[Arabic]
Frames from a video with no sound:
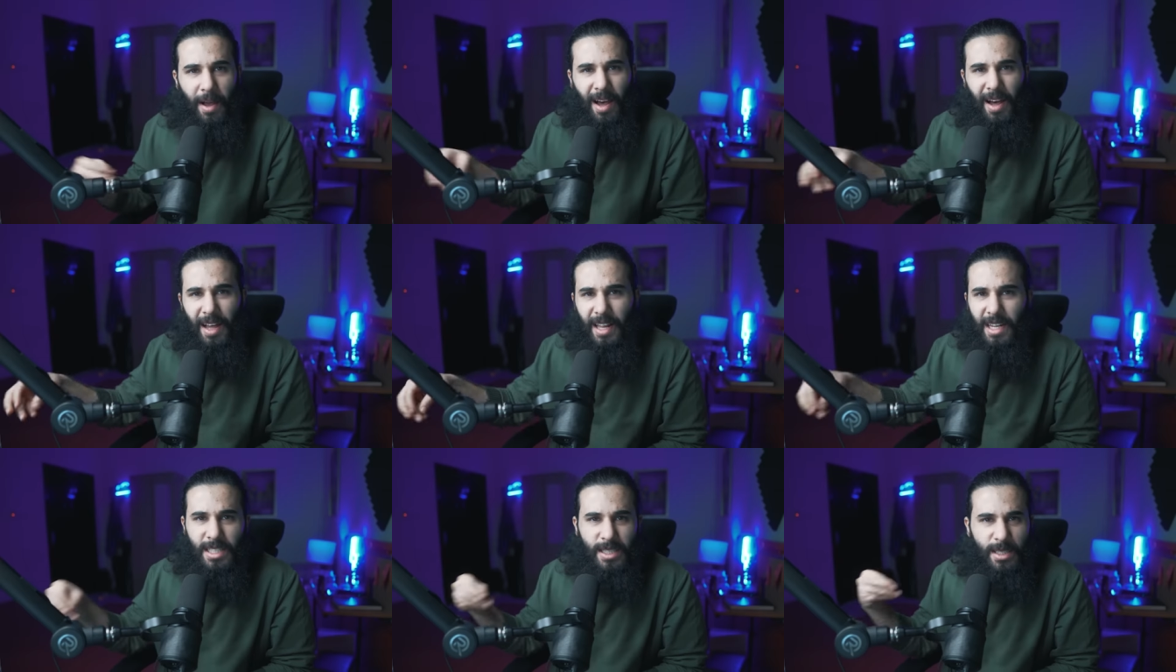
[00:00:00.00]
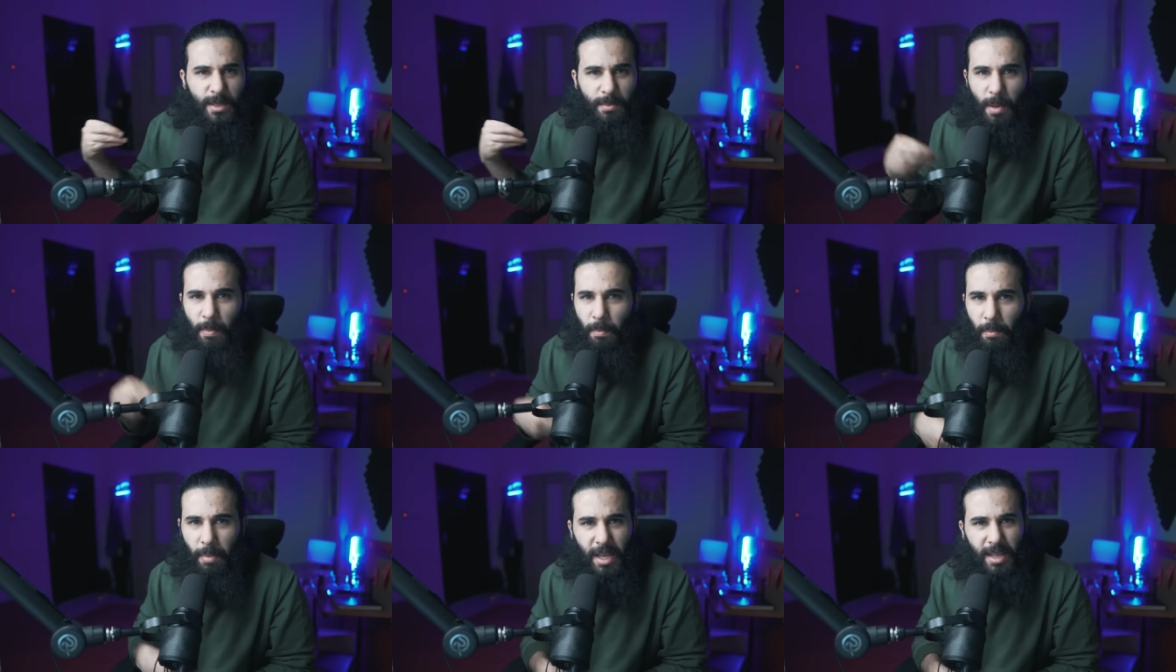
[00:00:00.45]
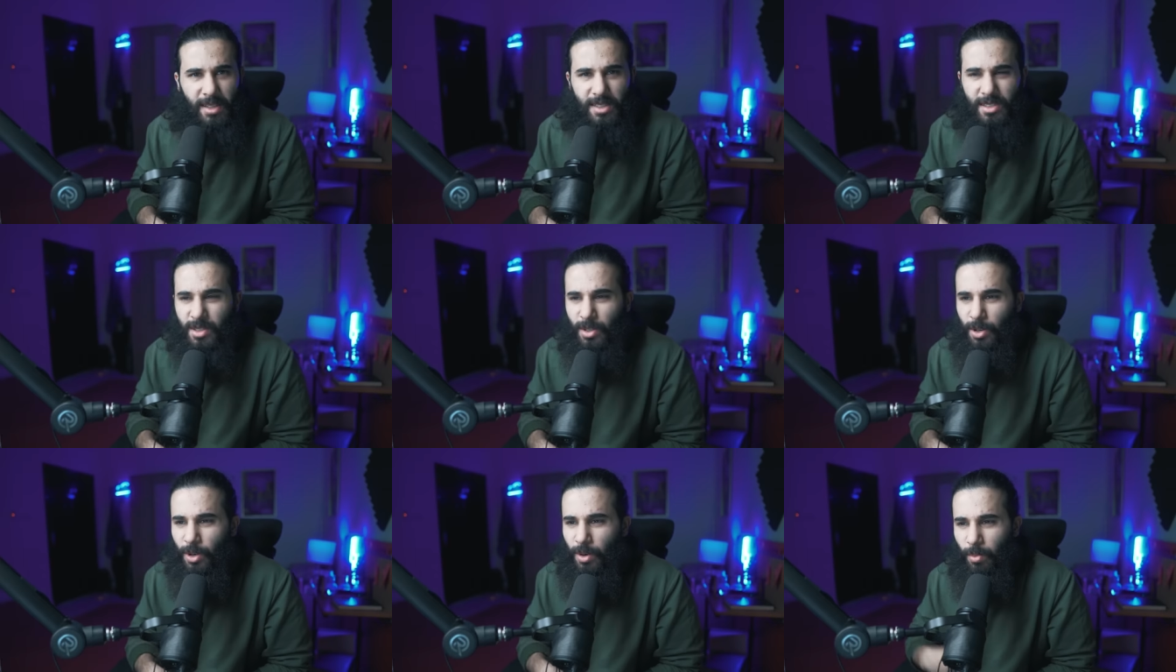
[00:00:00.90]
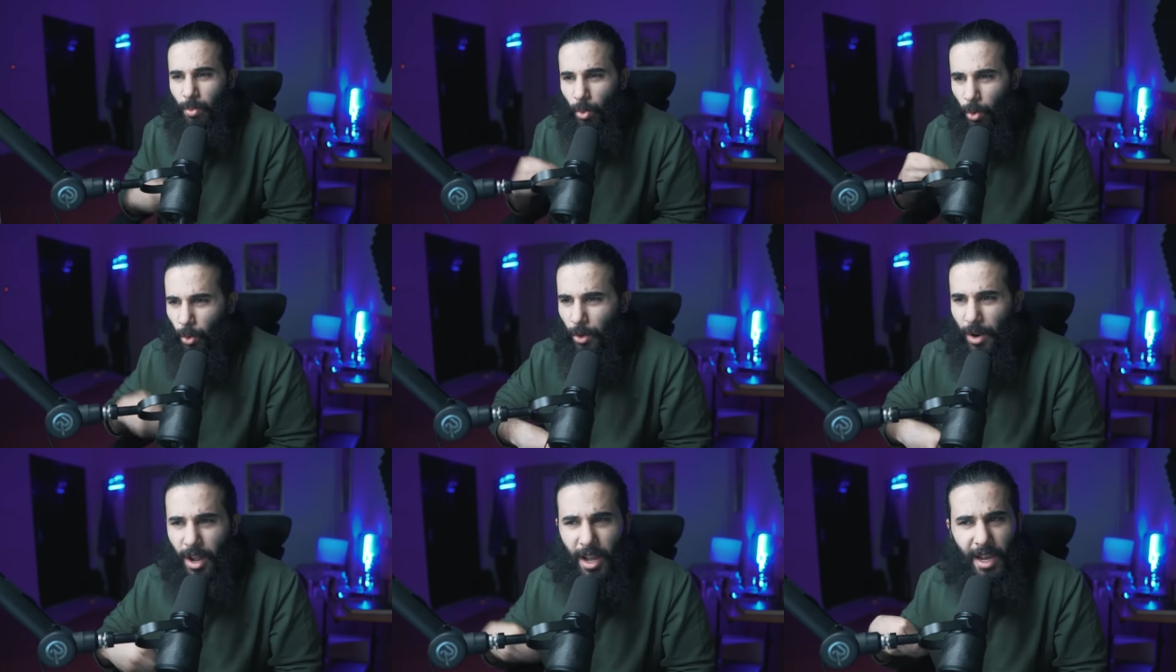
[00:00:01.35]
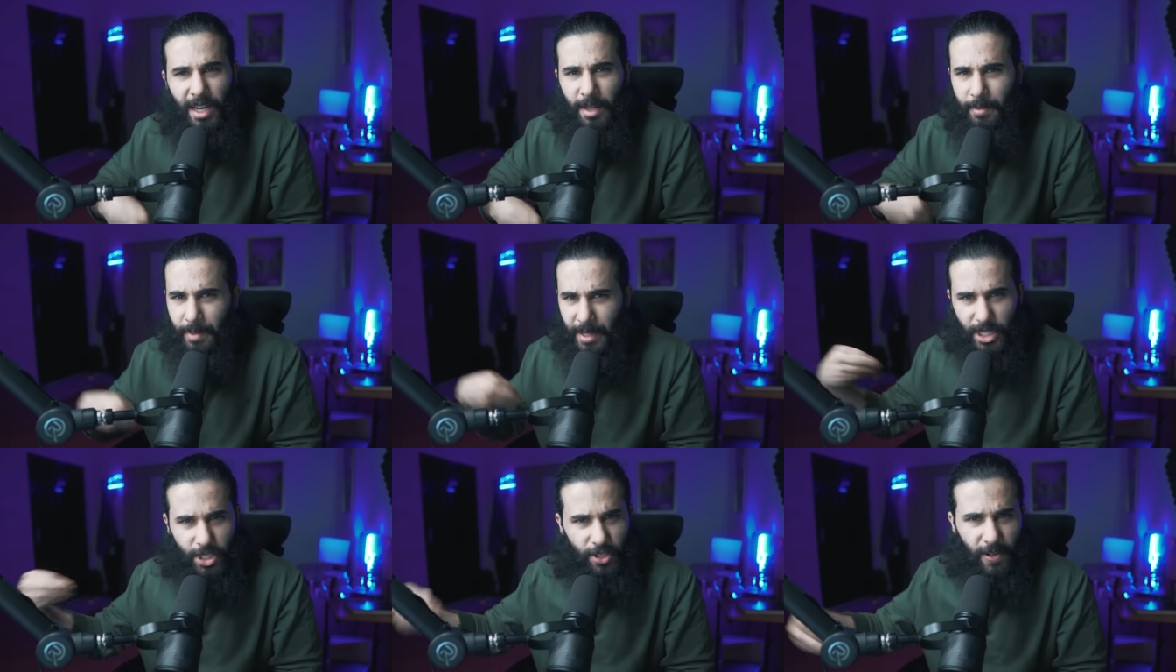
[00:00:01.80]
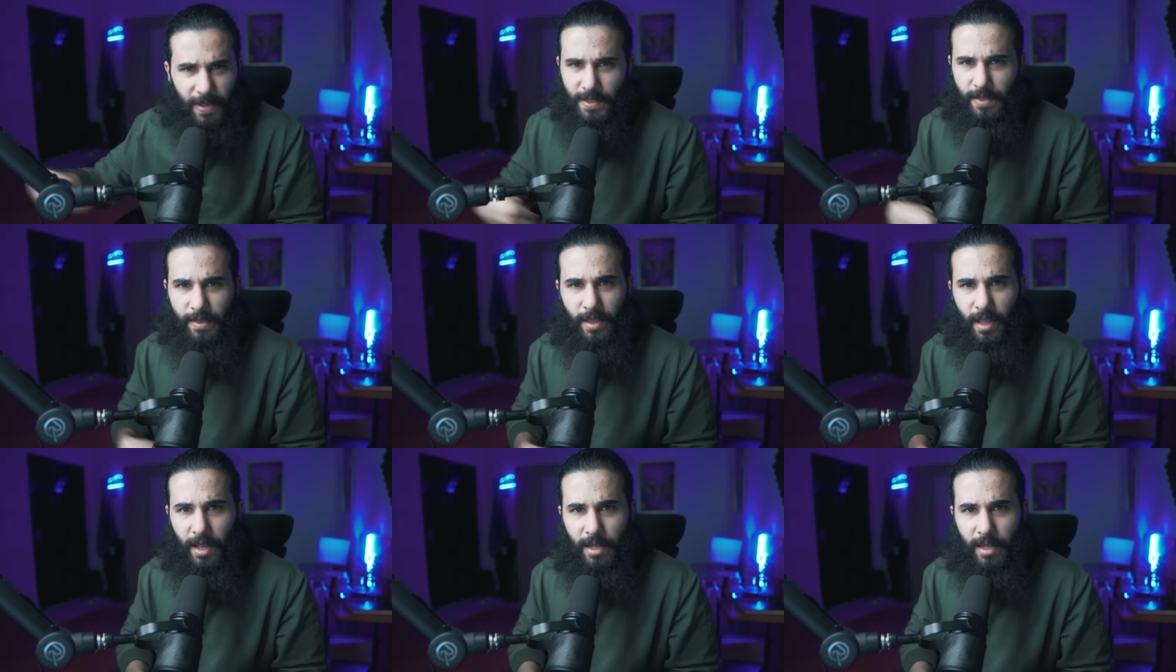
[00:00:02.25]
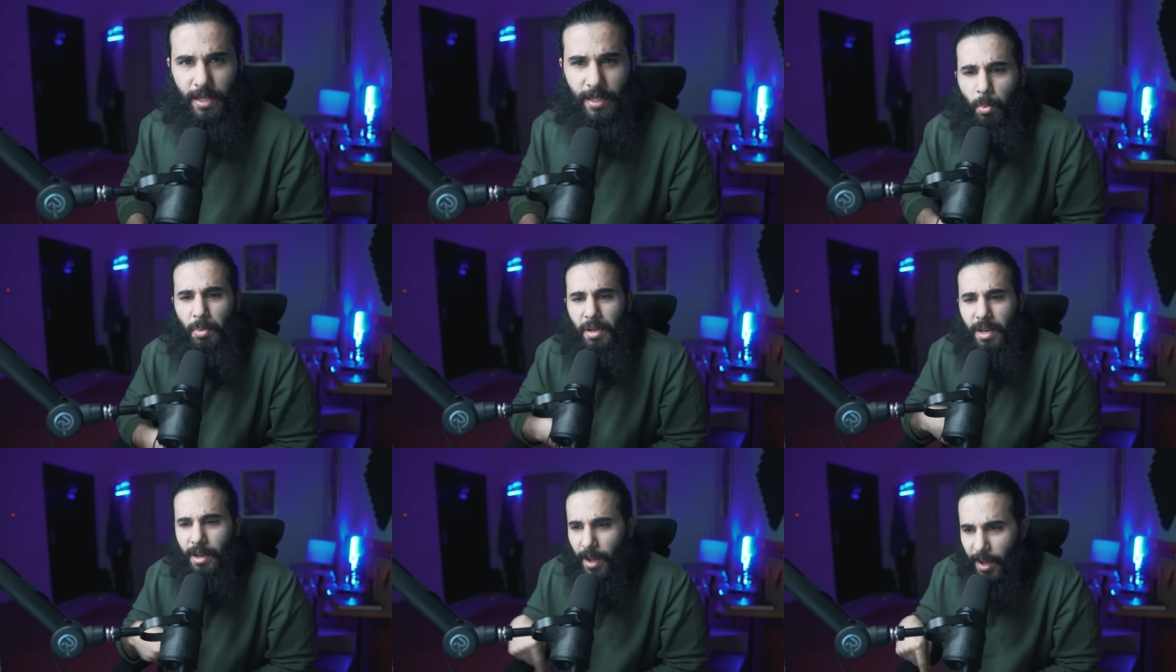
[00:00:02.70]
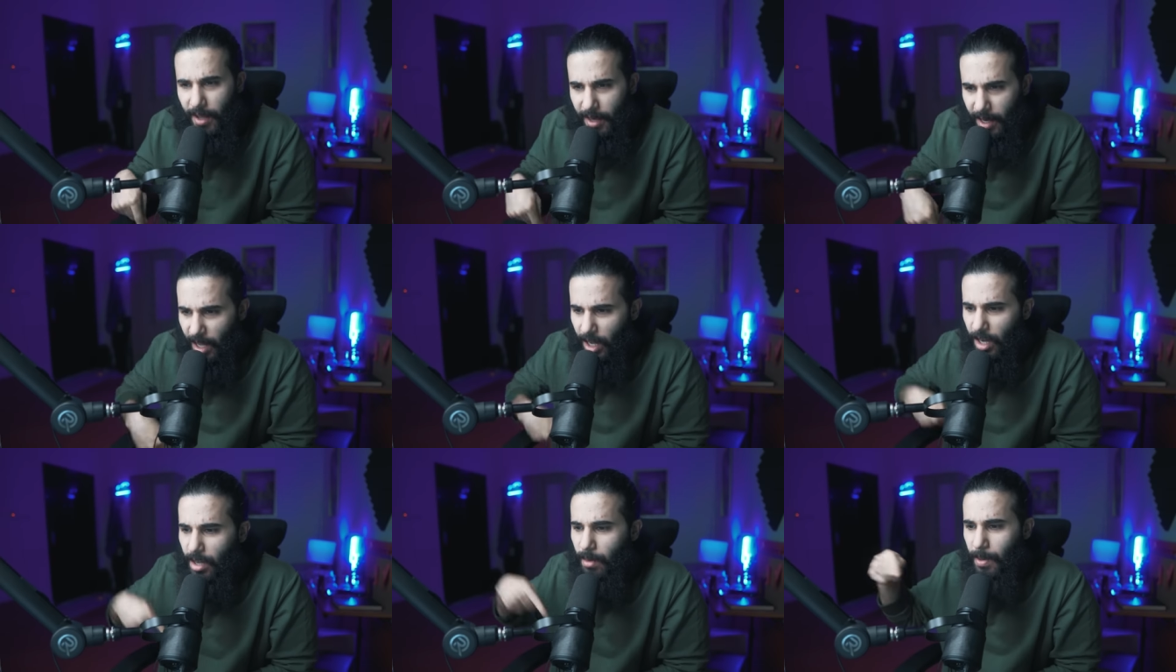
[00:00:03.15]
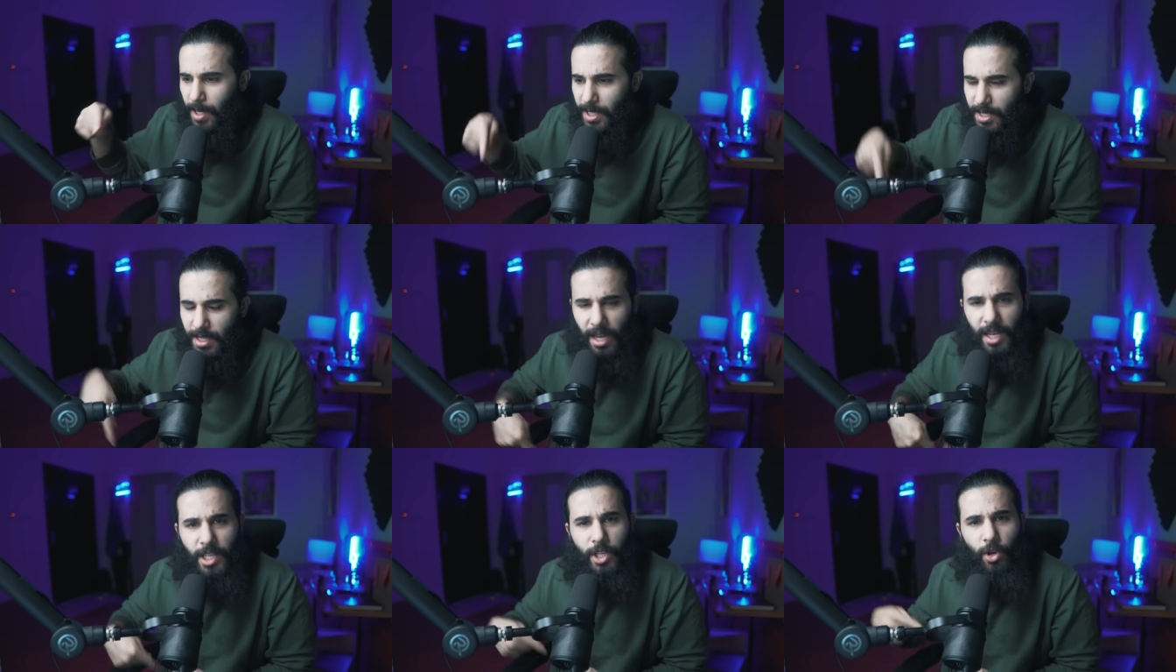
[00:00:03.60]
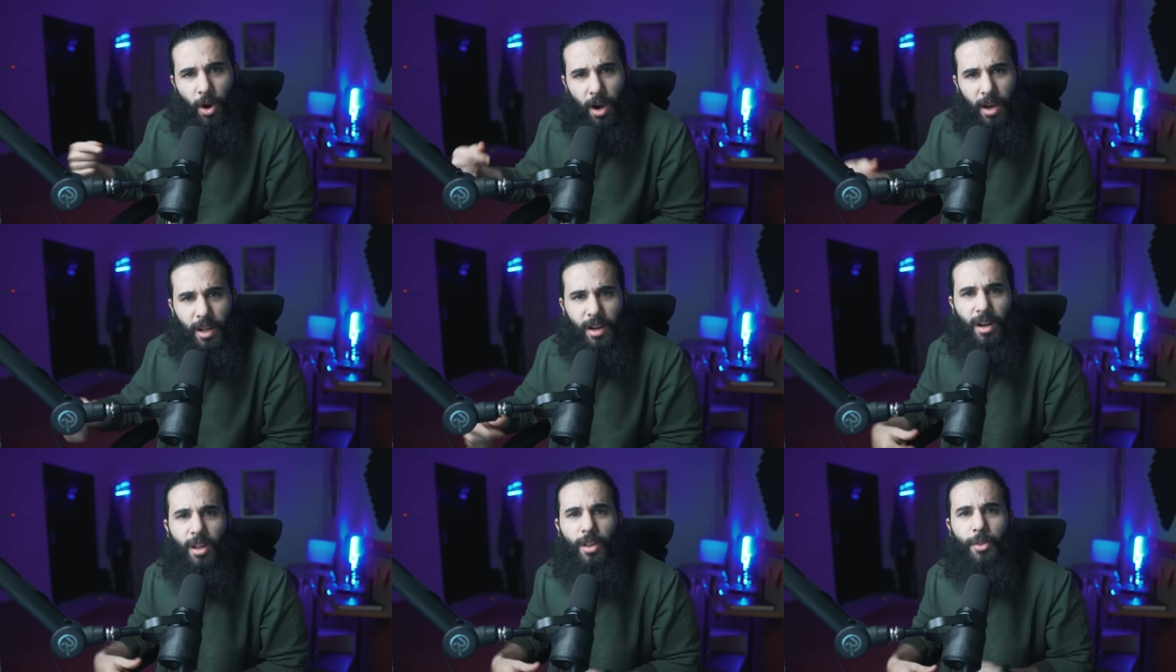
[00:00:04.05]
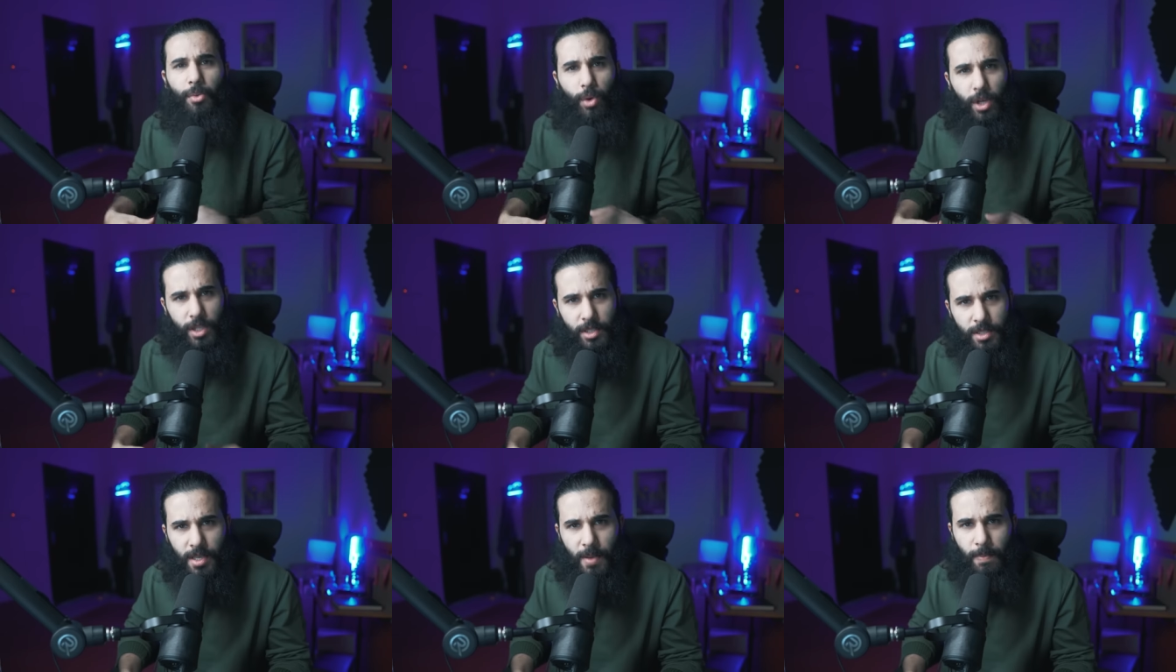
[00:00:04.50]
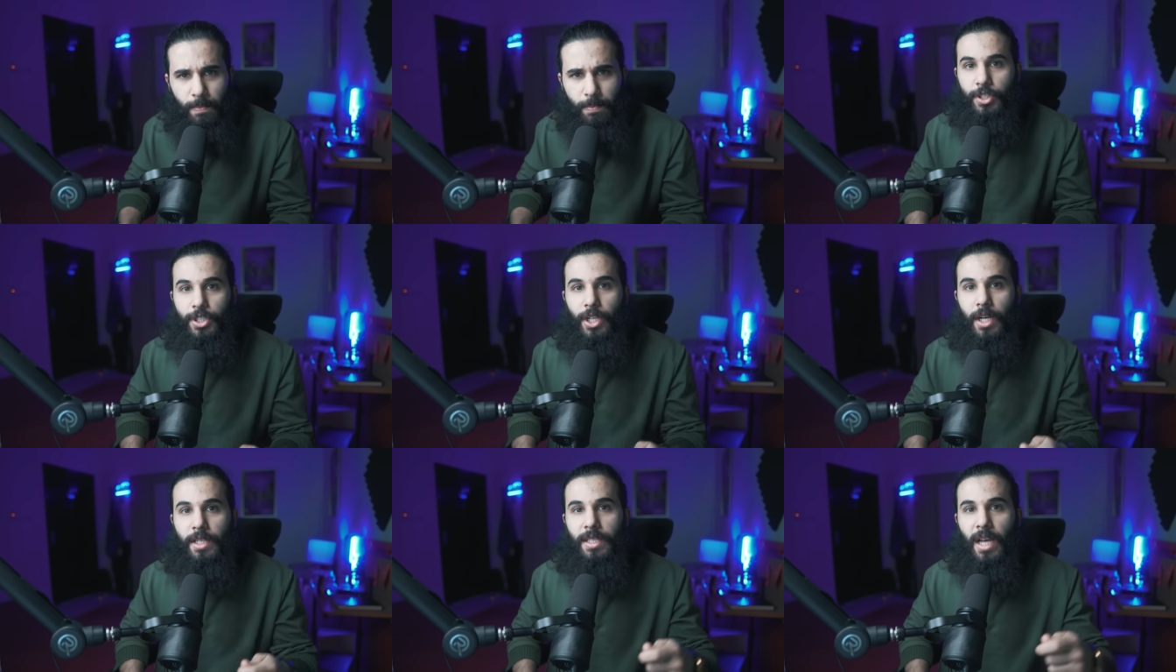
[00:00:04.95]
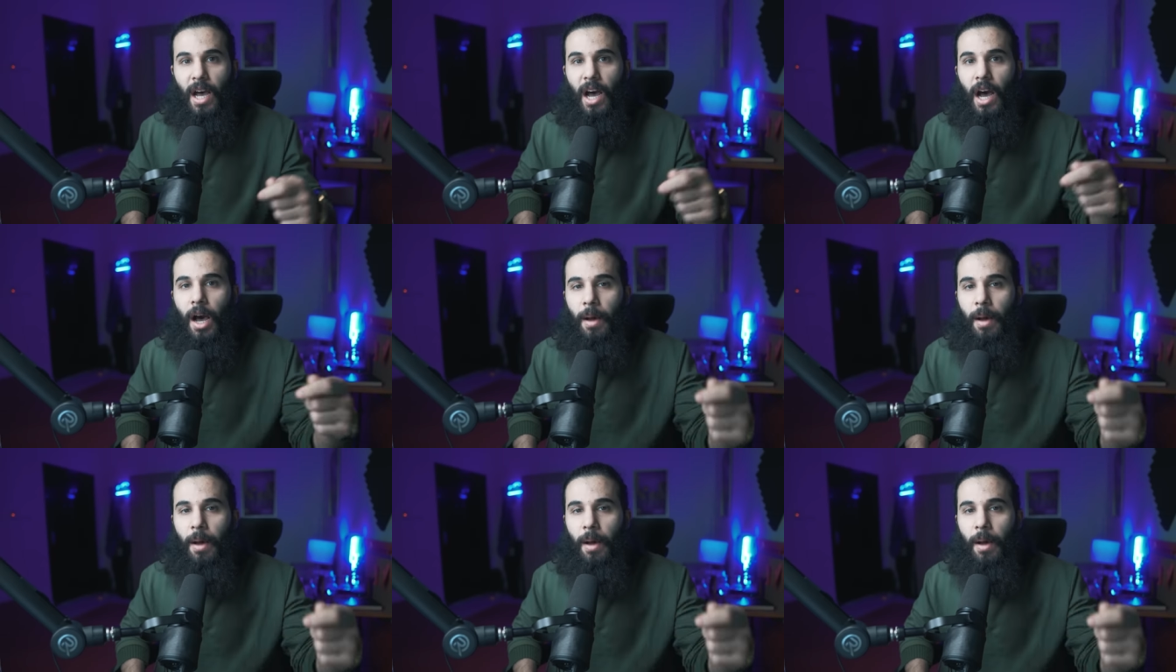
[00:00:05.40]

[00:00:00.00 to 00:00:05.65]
خرج من بيتهم وراح لبيت شخص ثاني ومن هناك بدأ يحرض ويسب فجاته